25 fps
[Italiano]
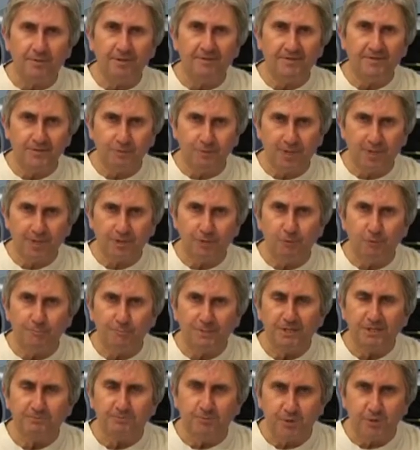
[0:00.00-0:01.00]
una vettura
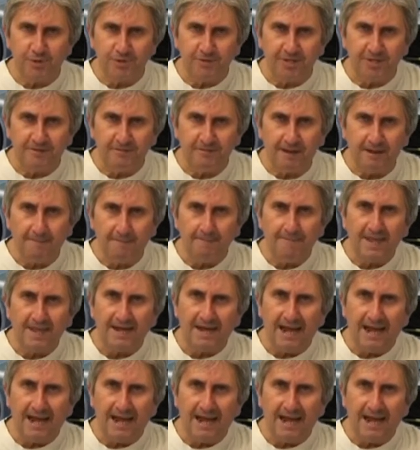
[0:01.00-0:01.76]
super sportiva,